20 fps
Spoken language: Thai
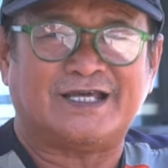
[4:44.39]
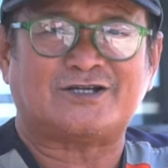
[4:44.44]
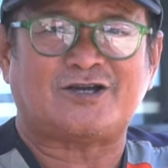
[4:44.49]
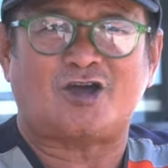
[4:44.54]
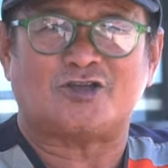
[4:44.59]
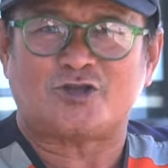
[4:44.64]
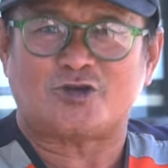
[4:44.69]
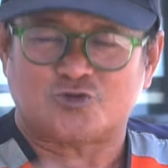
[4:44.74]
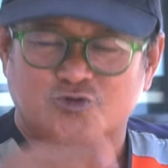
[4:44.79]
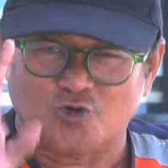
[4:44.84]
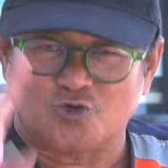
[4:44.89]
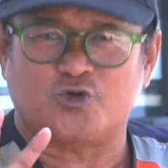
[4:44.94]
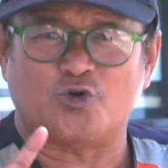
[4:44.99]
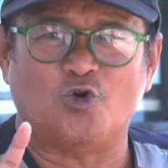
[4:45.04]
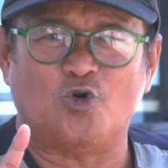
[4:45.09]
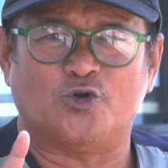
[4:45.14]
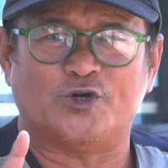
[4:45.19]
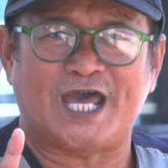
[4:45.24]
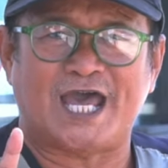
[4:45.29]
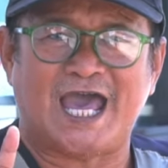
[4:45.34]
แล้วก็ต้อง
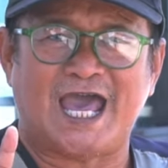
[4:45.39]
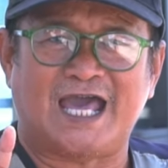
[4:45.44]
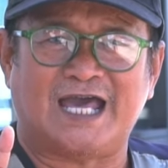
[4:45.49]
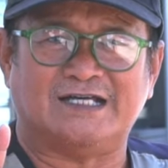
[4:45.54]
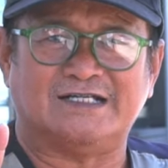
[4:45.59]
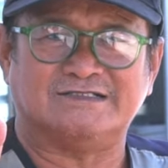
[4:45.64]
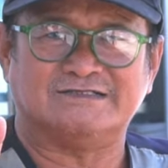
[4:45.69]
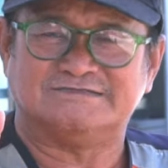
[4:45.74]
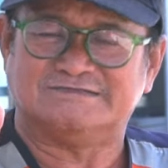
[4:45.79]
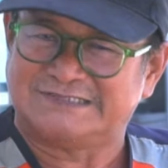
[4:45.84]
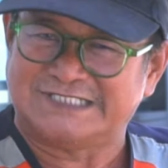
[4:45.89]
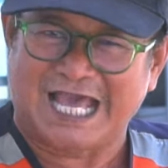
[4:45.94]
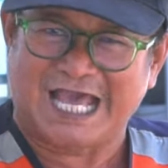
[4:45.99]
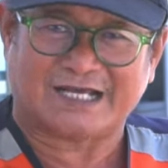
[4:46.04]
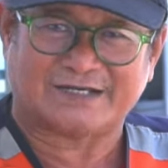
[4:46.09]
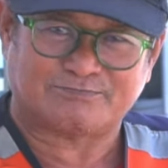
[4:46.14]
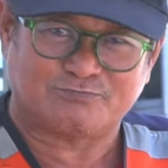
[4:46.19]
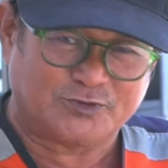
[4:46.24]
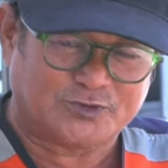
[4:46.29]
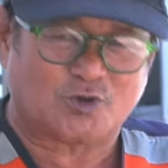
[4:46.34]
สู้ๆนะฮะ
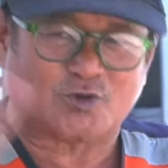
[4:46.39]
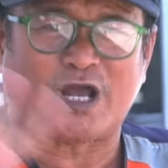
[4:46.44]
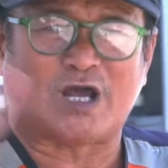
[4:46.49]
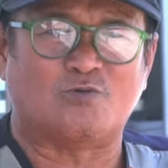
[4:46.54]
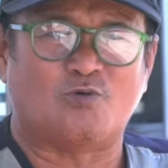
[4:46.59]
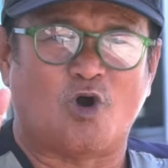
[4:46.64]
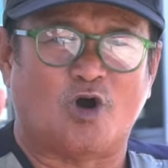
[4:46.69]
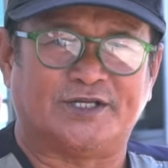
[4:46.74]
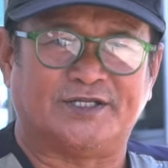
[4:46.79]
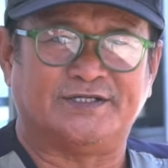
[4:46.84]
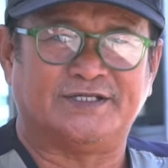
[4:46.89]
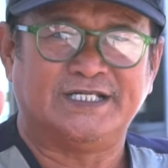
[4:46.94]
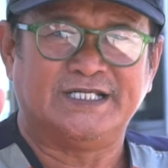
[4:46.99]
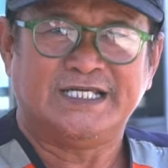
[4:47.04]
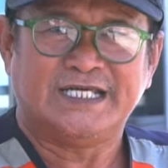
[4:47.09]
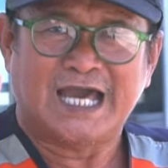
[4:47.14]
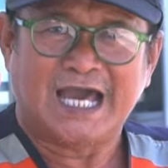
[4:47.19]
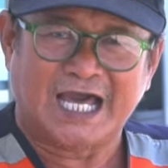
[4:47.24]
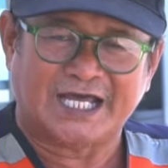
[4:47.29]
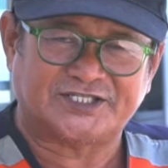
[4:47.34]
อย่าวิตกกังวล
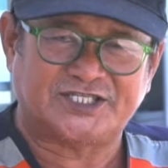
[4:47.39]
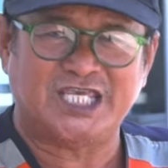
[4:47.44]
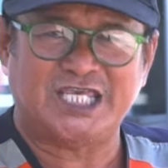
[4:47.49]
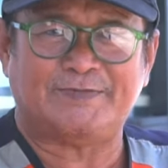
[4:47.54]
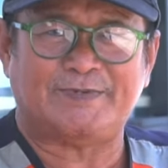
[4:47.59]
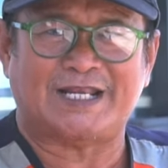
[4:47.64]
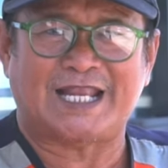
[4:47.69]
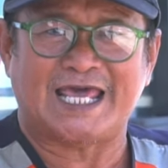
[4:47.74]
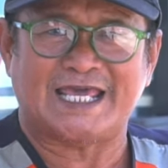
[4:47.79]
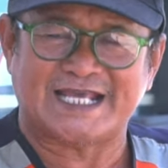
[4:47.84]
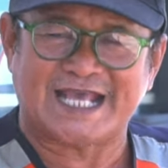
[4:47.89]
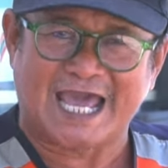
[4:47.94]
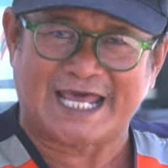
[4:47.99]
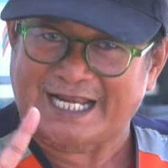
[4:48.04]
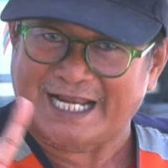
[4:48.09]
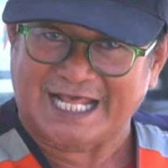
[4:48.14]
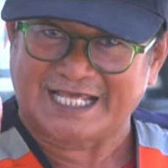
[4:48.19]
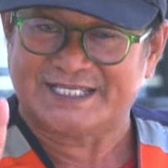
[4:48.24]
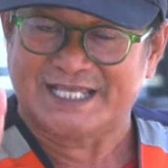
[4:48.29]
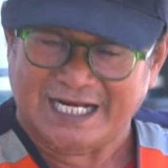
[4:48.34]
อาชีพอะไร
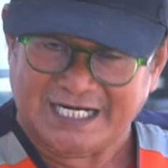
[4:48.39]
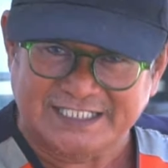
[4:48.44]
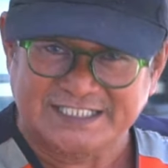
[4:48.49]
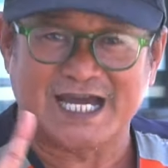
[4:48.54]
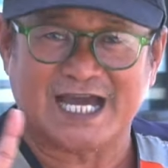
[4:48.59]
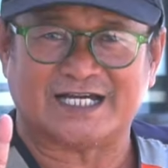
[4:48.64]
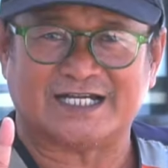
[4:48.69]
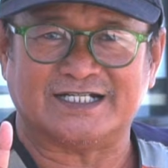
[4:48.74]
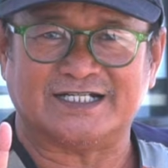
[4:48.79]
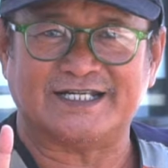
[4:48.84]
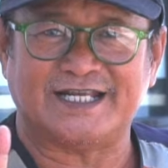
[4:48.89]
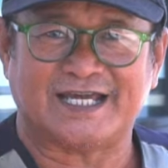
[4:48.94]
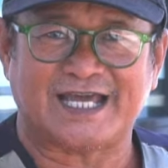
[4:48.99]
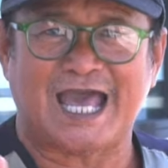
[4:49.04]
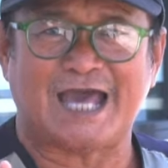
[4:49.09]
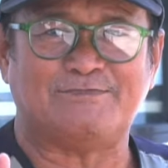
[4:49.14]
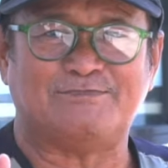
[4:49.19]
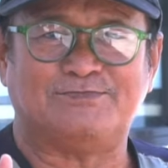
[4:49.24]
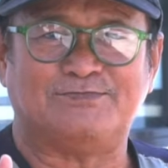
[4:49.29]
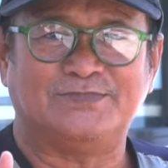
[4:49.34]
งานอะไรอย่าเลือก
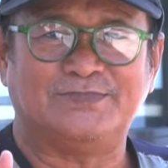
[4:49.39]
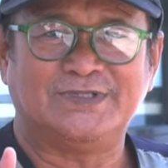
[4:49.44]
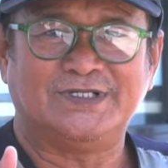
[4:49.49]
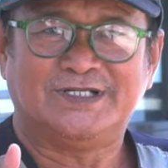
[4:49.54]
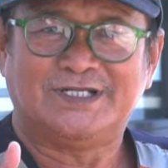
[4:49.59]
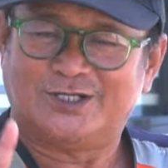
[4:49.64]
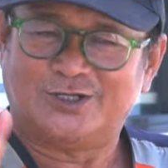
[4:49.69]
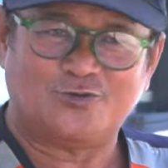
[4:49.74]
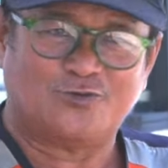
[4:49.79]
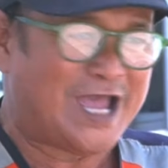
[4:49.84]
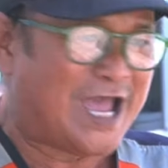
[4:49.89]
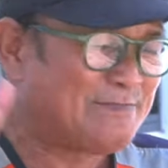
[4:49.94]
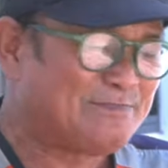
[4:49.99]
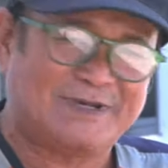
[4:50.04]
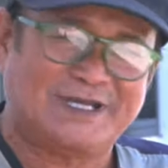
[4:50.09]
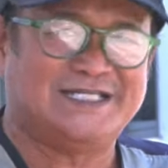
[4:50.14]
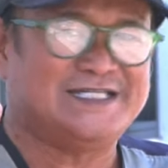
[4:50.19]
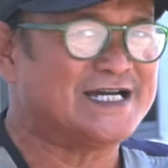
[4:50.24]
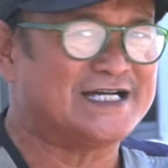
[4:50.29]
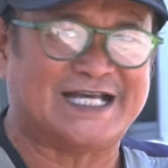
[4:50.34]
นะครับลุงแอ
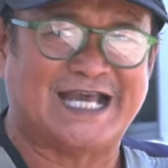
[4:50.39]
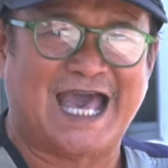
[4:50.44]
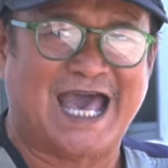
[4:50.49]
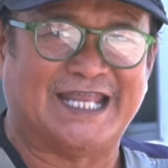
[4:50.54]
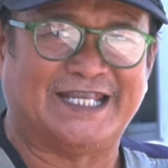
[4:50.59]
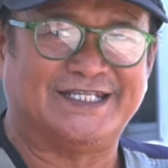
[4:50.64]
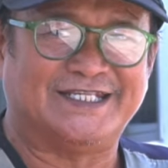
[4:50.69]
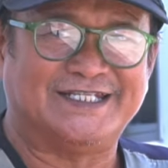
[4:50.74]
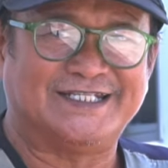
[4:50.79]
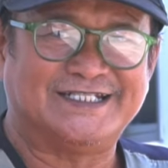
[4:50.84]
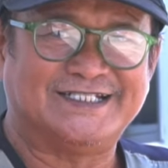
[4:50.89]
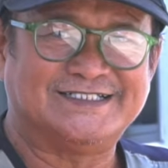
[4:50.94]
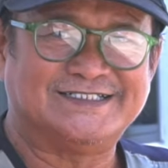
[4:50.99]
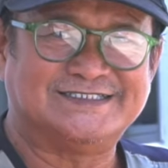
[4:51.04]
ปไม่เลือกงาน